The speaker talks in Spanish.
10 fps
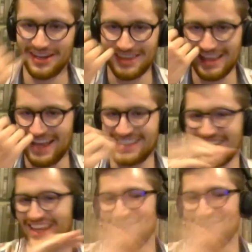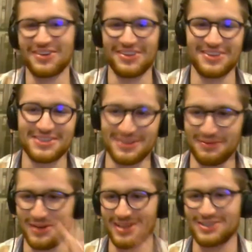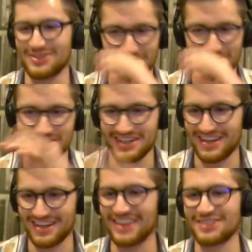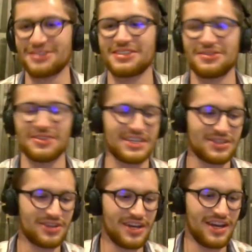las que no conozco, veo al horror cómo se ríe, estoy seguro de eso.